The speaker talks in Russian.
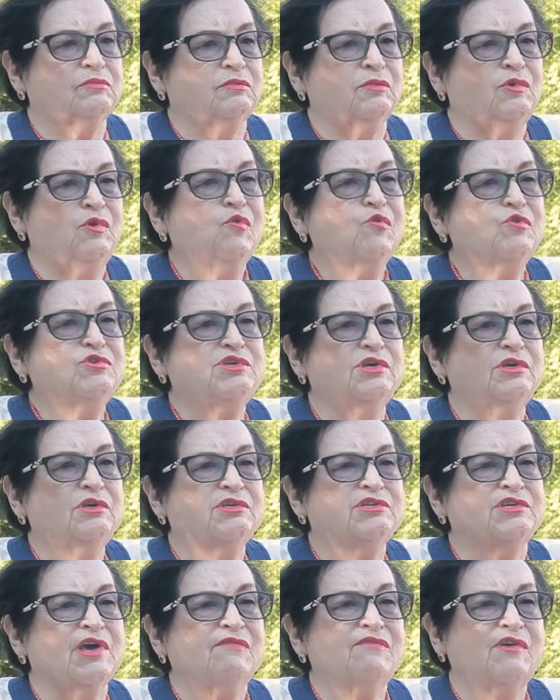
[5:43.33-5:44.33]
люди,
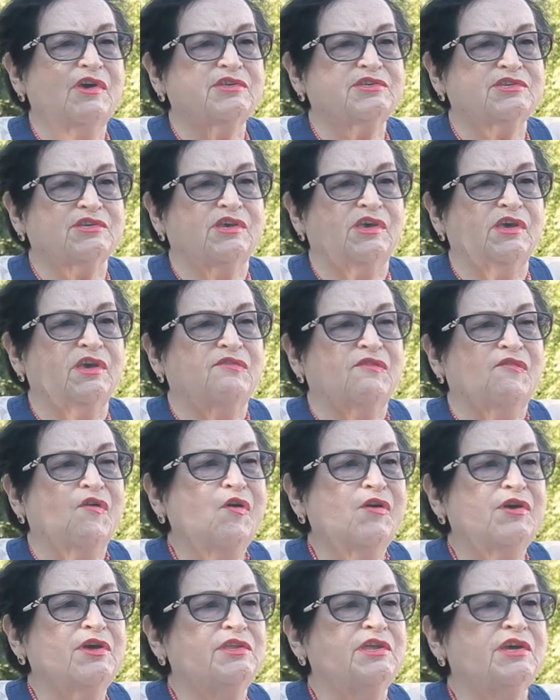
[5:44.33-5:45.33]
советские
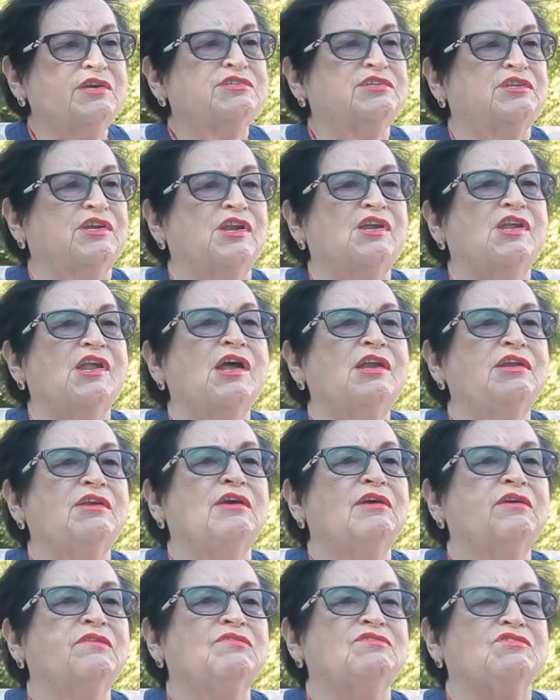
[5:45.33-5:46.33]
воины,
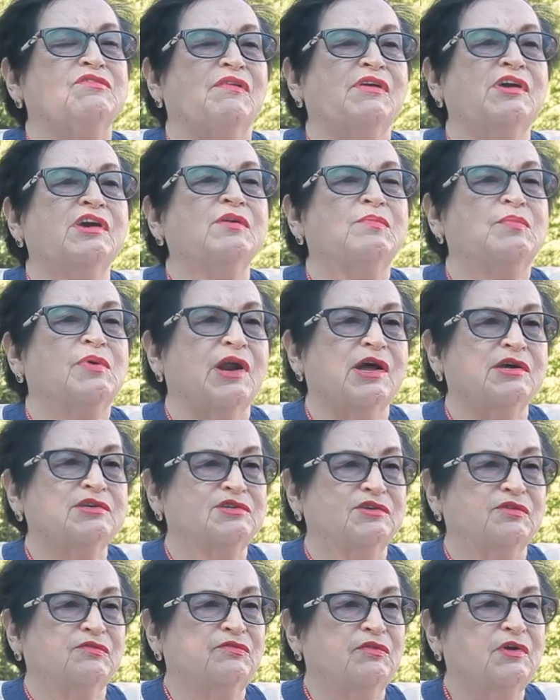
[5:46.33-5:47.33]
стреляли в своих
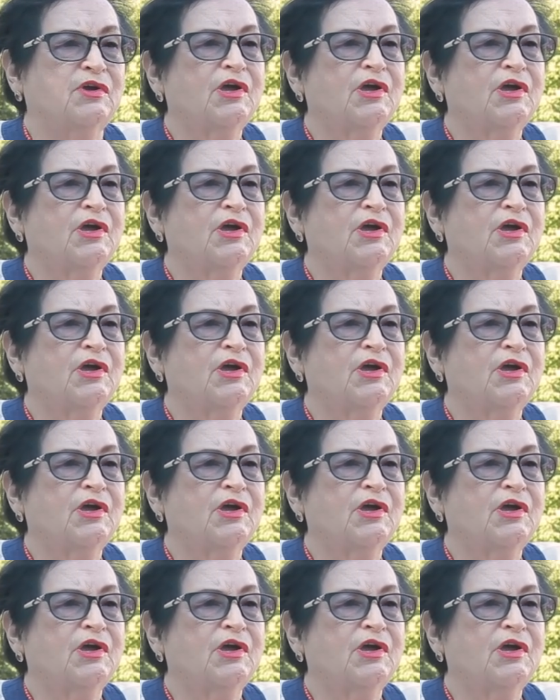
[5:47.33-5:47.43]
братьев.